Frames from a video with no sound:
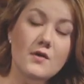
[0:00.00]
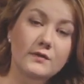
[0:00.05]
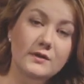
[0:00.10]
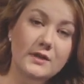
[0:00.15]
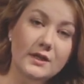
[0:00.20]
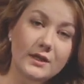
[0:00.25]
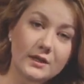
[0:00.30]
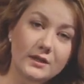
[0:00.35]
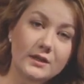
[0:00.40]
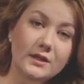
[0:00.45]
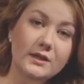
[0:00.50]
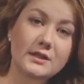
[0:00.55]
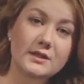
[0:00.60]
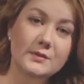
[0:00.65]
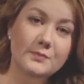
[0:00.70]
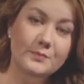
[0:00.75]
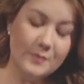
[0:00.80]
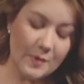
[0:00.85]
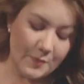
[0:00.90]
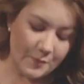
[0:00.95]

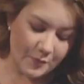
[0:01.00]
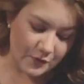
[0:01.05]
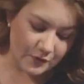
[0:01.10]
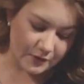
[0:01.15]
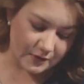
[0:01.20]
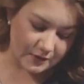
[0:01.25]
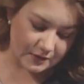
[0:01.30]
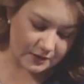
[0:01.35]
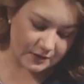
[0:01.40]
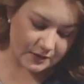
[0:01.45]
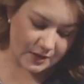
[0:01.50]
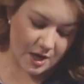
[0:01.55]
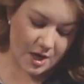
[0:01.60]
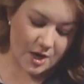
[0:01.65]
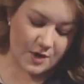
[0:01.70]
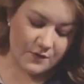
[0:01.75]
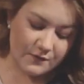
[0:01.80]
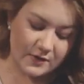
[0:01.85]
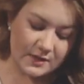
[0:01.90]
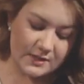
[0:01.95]
Вдохните по пояс.
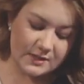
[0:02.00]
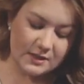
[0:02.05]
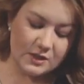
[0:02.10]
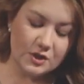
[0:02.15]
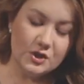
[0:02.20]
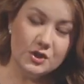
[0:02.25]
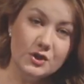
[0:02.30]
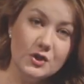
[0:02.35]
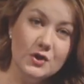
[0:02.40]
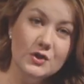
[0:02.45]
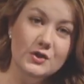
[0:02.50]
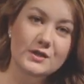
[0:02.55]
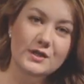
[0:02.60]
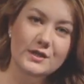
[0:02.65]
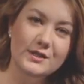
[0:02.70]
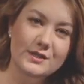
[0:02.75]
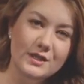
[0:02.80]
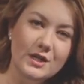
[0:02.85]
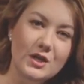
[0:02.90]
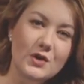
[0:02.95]
Вас
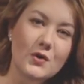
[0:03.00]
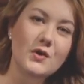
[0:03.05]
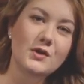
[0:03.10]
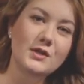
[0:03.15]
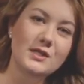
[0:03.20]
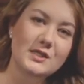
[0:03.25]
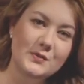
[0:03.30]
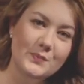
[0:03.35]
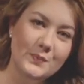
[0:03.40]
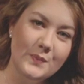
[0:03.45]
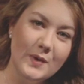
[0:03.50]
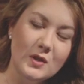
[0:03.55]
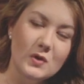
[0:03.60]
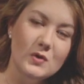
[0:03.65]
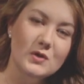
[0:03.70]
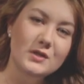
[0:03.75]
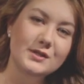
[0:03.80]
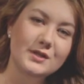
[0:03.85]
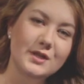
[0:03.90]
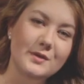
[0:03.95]
дождется зеленый с
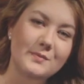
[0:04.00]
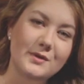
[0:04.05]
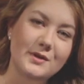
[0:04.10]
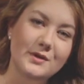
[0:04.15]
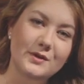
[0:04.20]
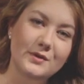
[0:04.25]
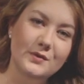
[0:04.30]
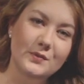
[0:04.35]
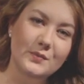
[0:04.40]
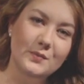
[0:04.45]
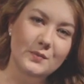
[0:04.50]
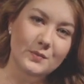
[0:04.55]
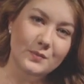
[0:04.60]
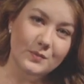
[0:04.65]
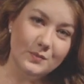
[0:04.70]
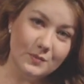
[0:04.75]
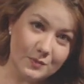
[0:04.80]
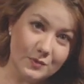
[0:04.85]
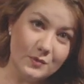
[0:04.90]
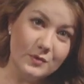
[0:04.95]
полосками
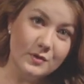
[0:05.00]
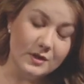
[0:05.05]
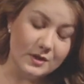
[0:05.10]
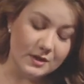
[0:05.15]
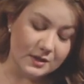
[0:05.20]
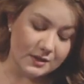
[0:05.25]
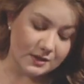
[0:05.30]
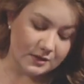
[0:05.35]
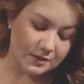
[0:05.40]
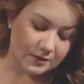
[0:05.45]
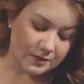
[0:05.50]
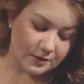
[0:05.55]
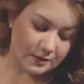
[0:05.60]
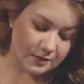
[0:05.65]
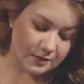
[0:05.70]
поезд.